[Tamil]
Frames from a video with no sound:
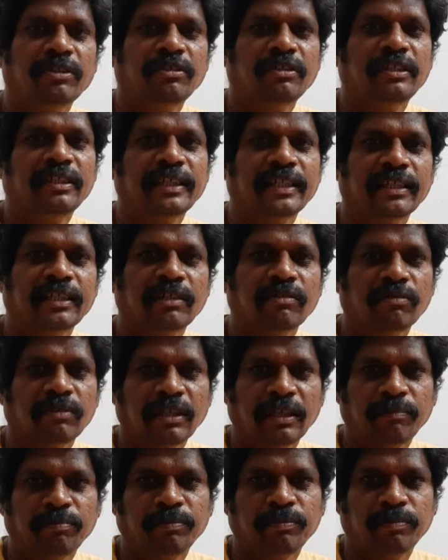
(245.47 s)
வந்தது டிக்கெட்டுன்னு
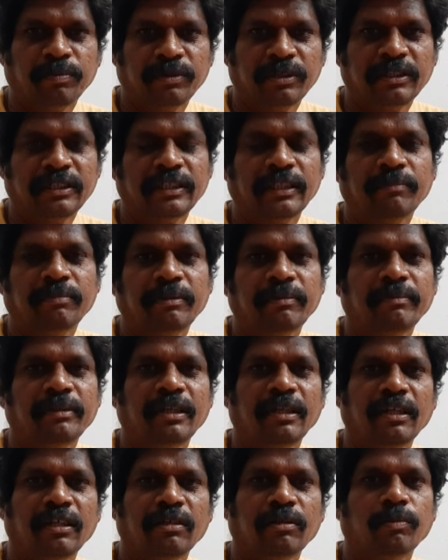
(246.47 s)
உங்களை பிடிச்சி அப்படி இப்படி
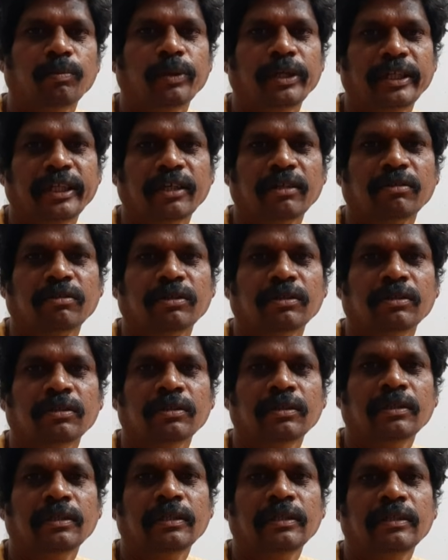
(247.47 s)
லிங்க் போயிட்டே இருக்கும்
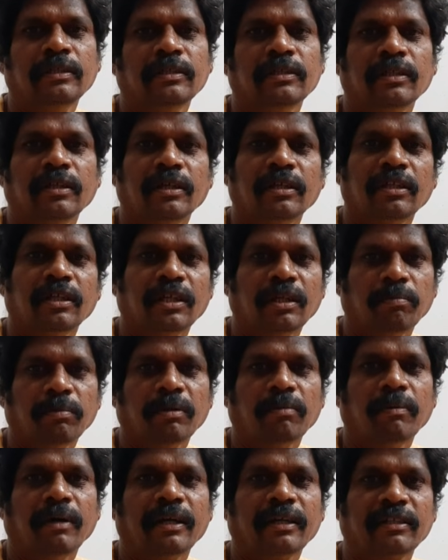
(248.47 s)
அதில்
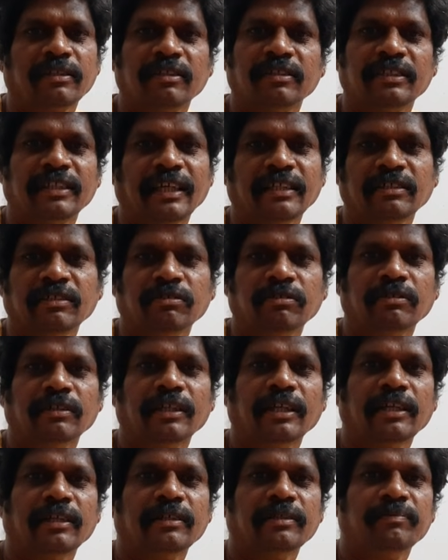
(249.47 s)
நம்மளும் மாட்டுறதுக்கு சான்ஸ்
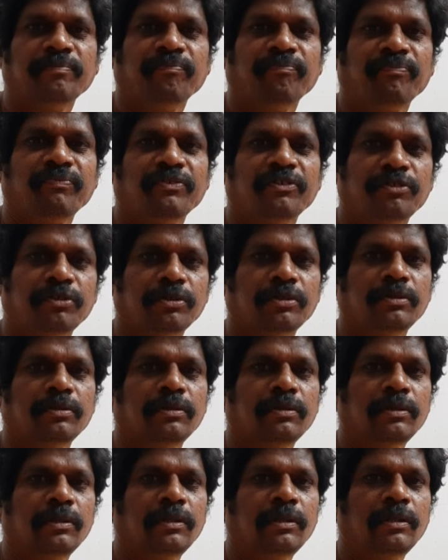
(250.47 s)
இருக்குல்ல ஸோ
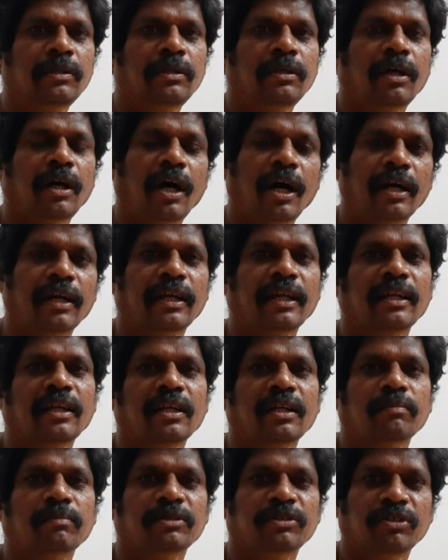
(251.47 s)

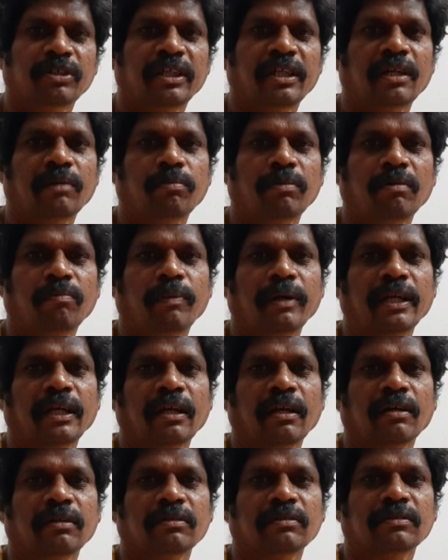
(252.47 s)
ஆன்லைனில் நம்ம ஜோனியாக புக்
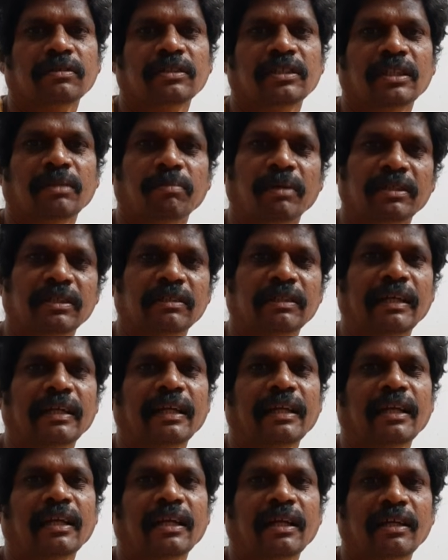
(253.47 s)
பண்ணிக்கலாம் இந்த மாதம்
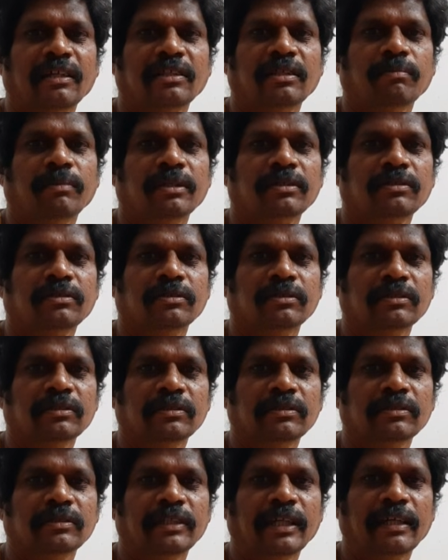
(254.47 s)
கிடைக்கலன்னா அடுத்த மாதம்
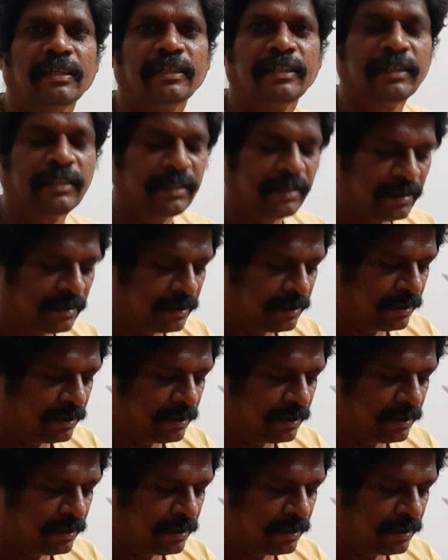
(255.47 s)
என்ன இருக்குது